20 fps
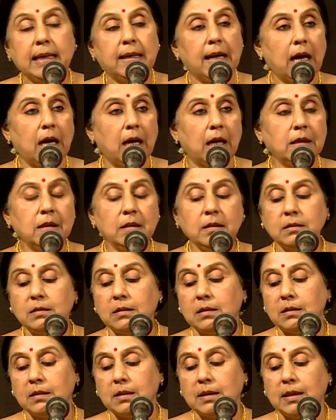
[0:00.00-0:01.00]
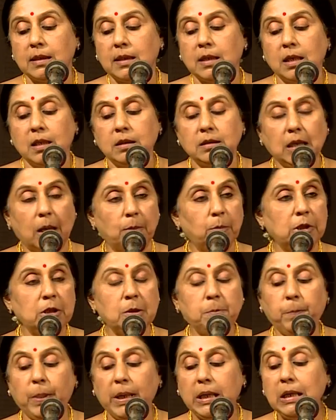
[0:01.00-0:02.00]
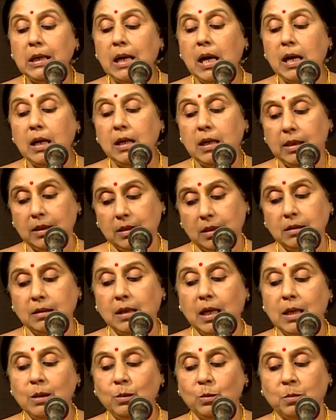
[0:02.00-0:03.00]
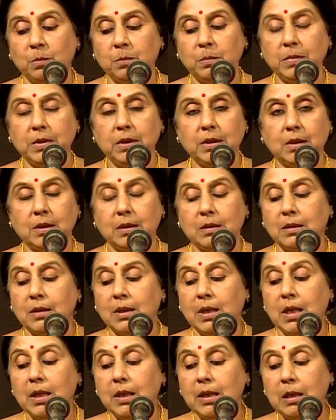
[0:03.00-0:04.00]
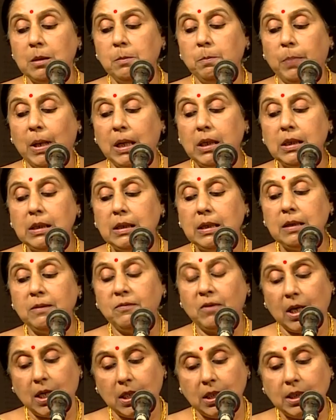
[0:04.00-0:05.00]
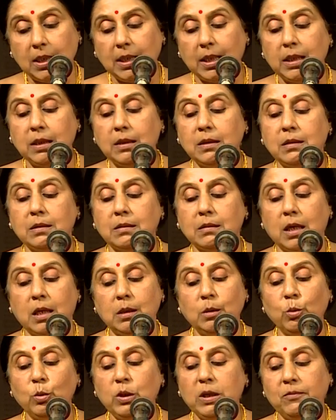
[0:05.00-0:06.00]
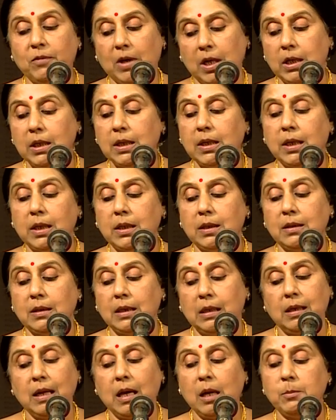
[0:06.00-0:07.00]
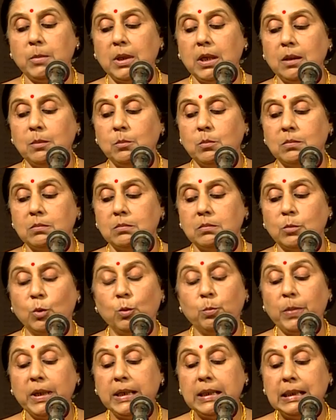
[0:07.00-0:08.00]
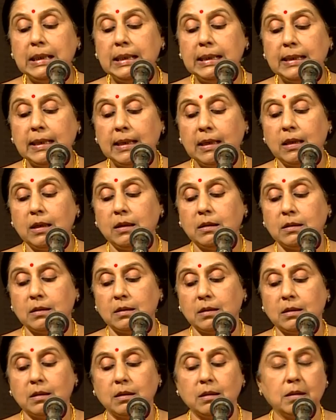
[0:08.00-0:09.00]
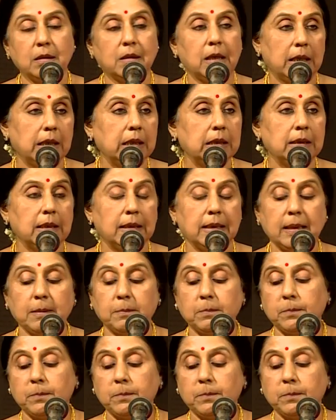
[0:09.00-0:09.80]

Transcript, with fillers: நான் தமிழ் பெண்ணாக இருந்தாலும் என் பள்ளி வாழ்க்கை கல்லூரி வாழ்க்கை எல்லாமே மும்பையிலேயே கழிந்தன